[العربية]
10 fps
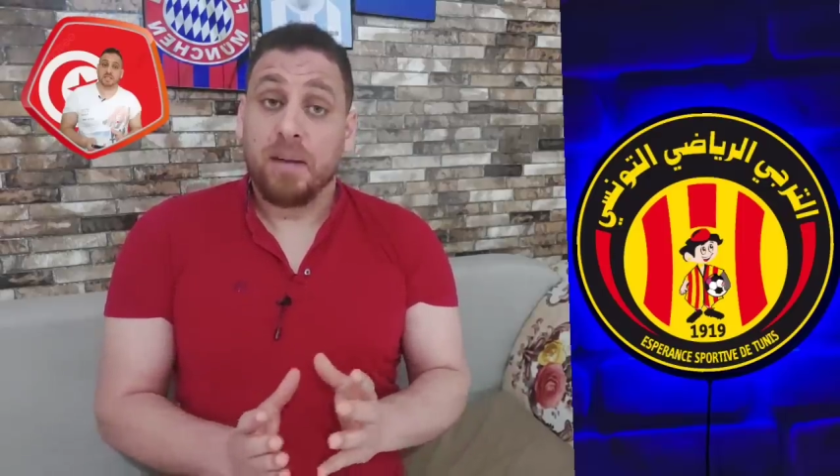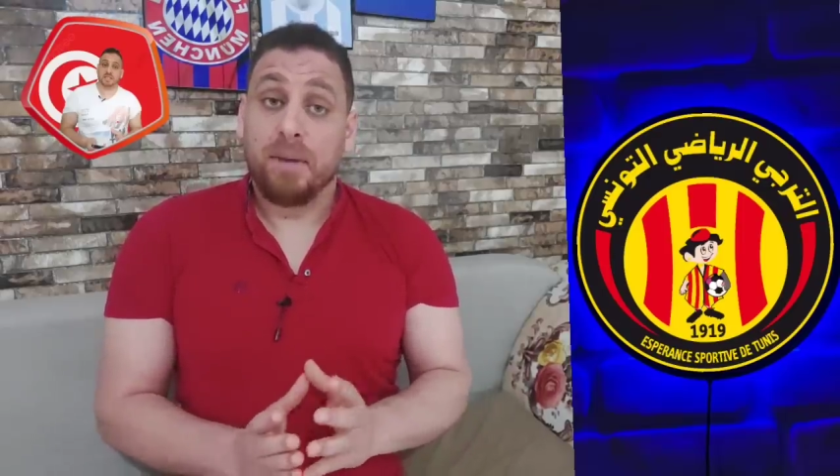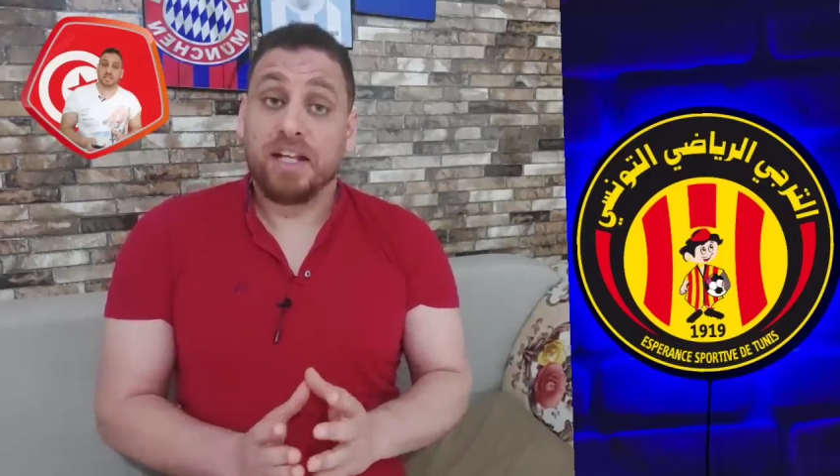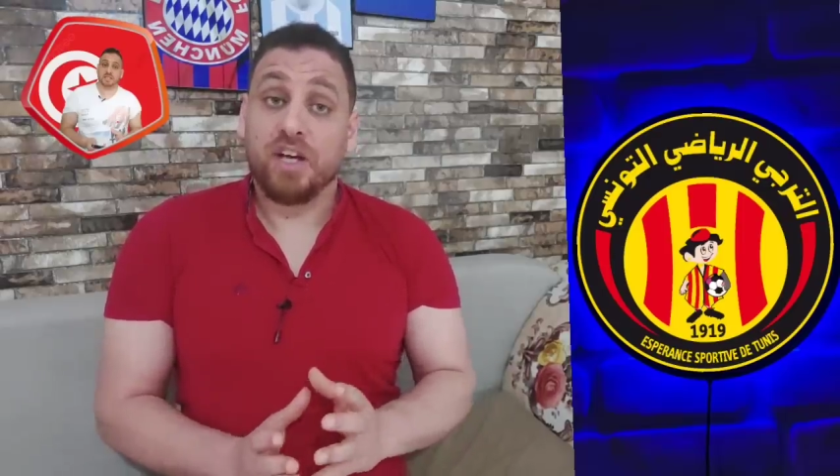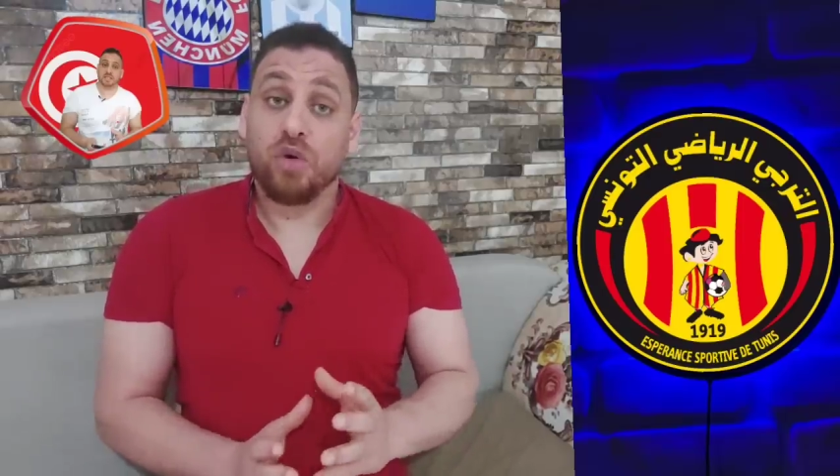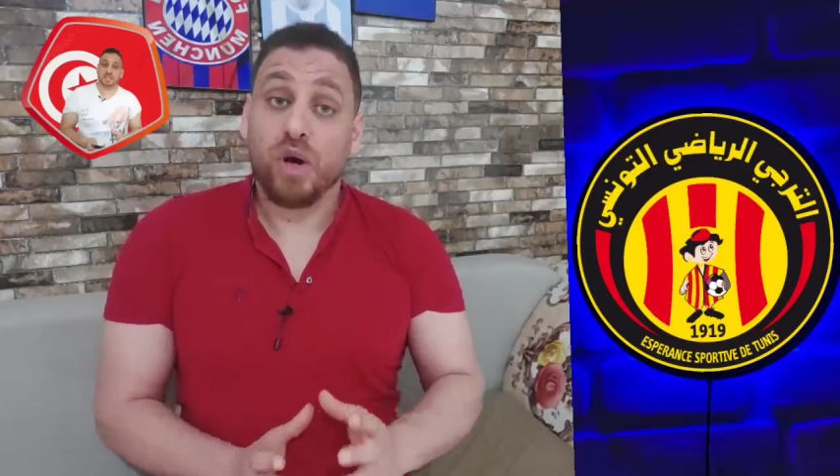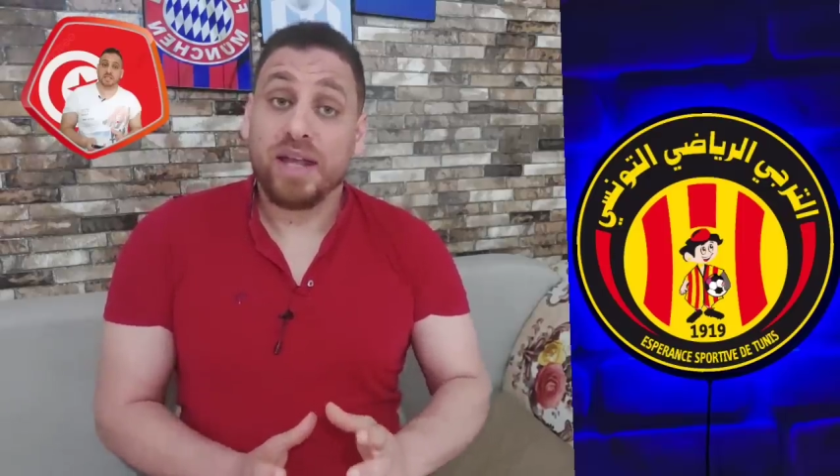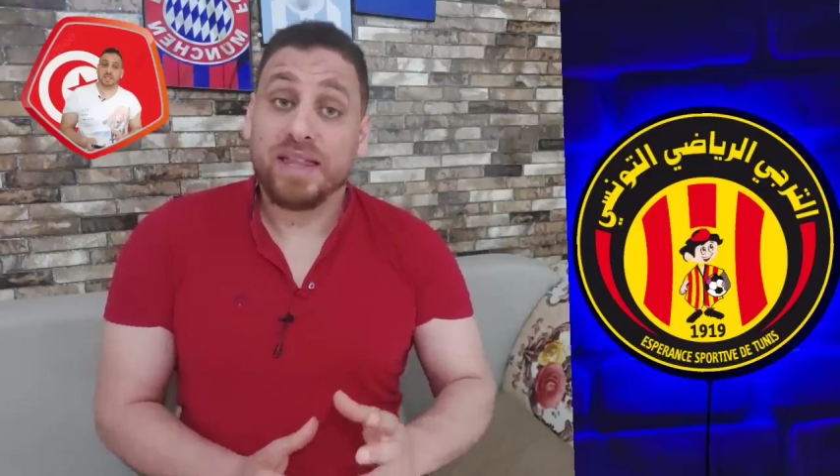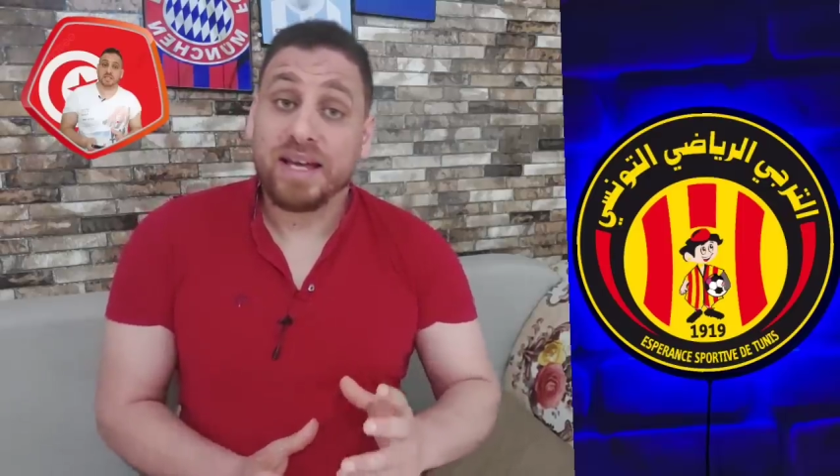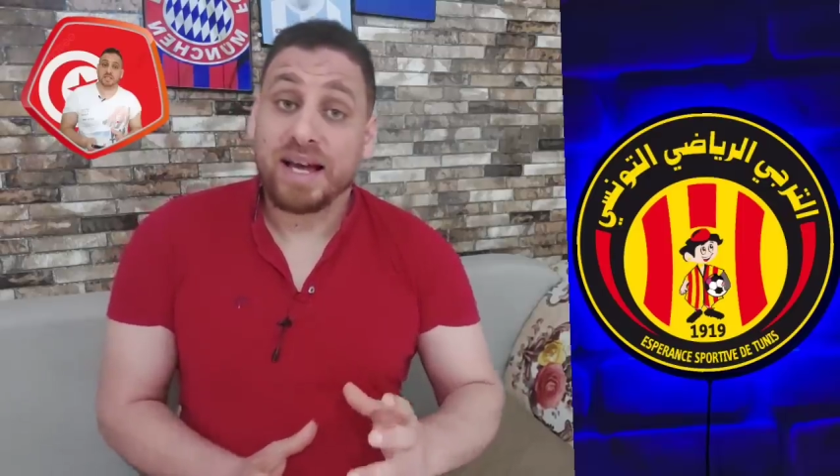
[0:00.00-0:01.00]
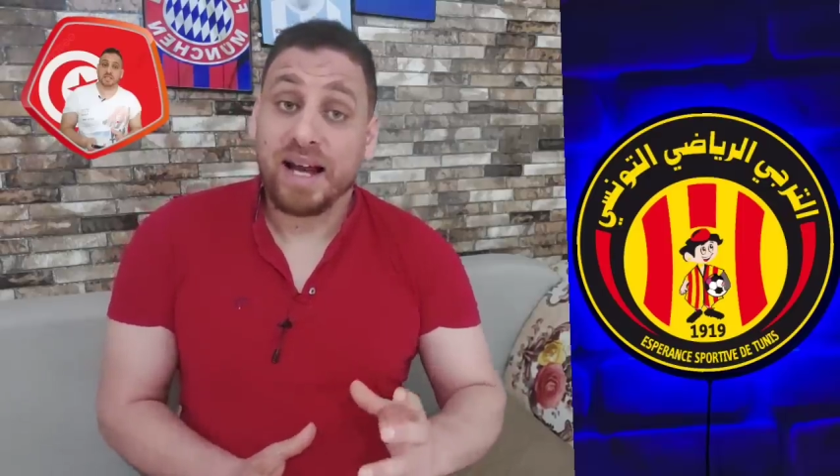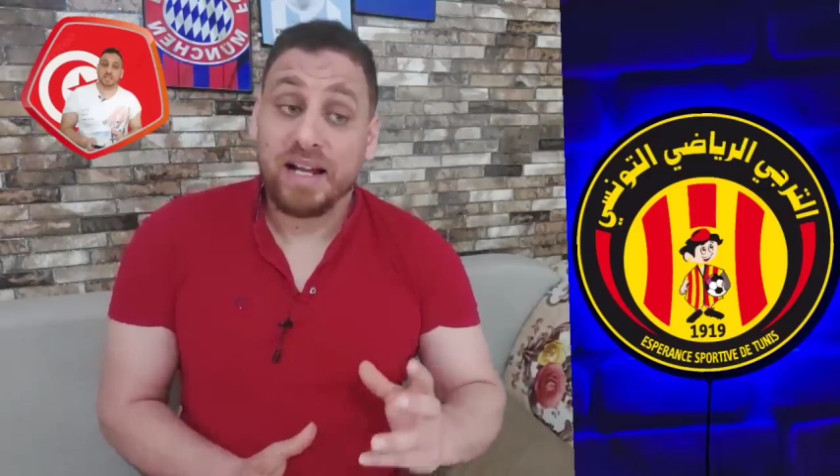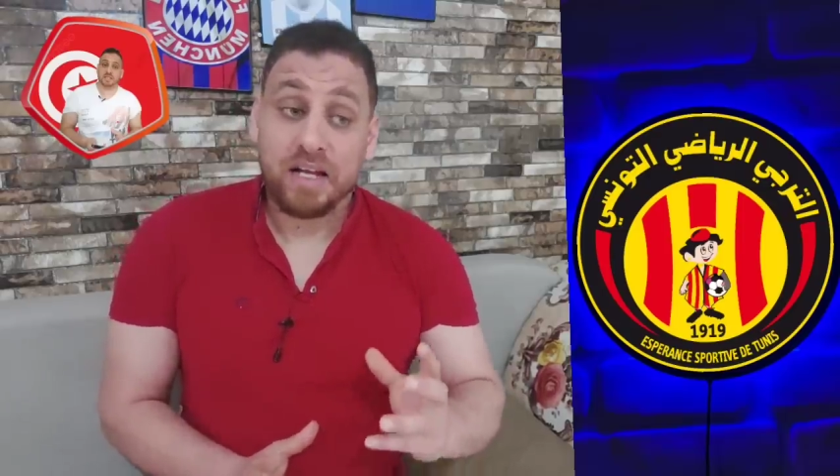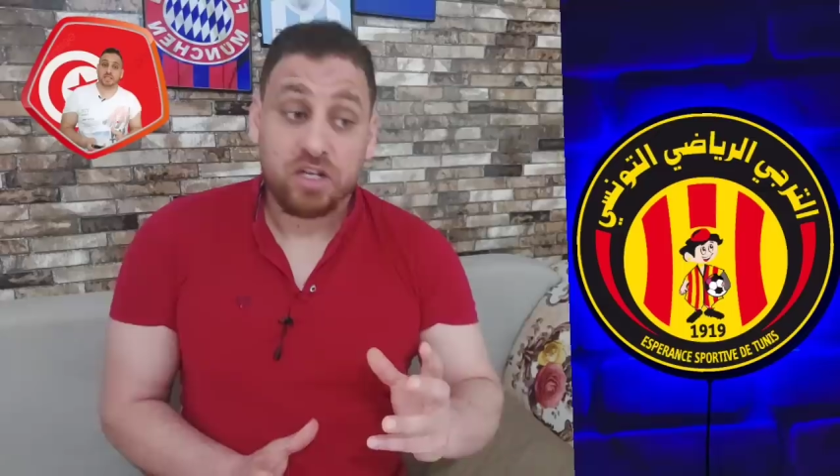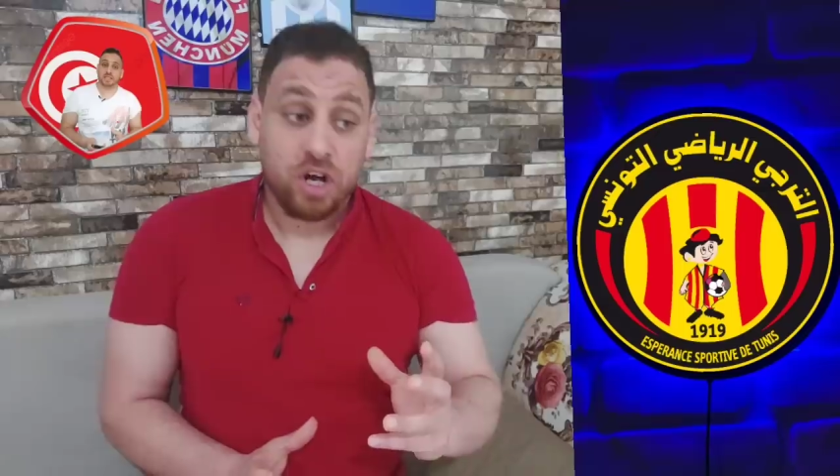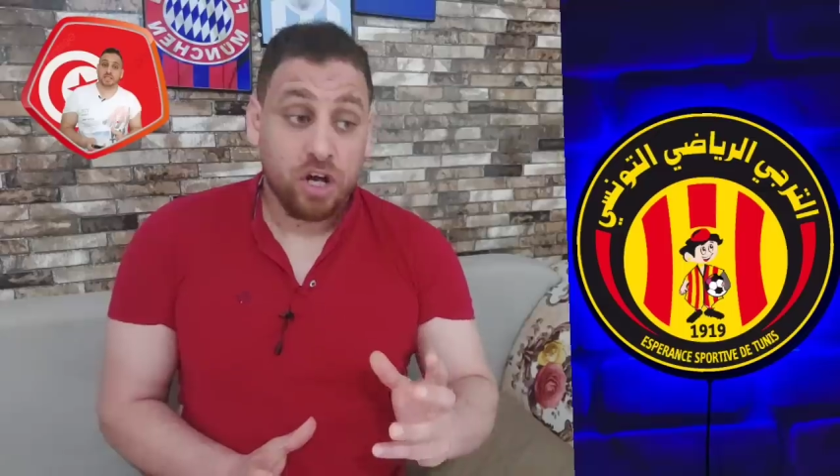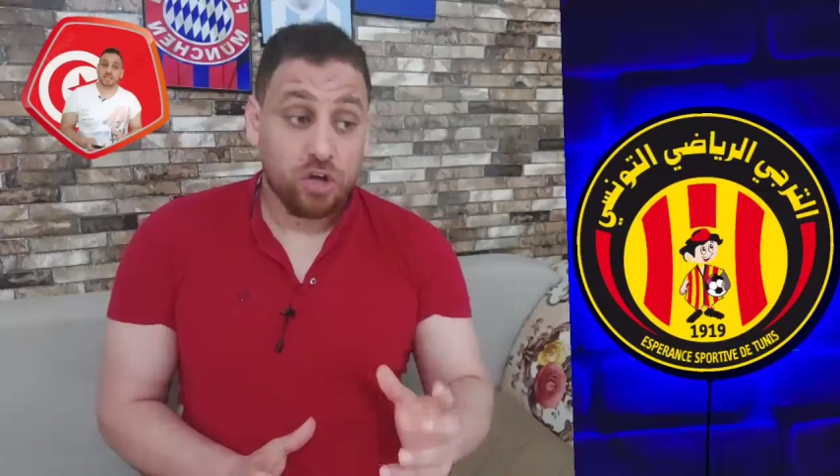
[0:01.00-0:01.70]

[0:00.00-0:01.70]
ميدانه هذاك علاش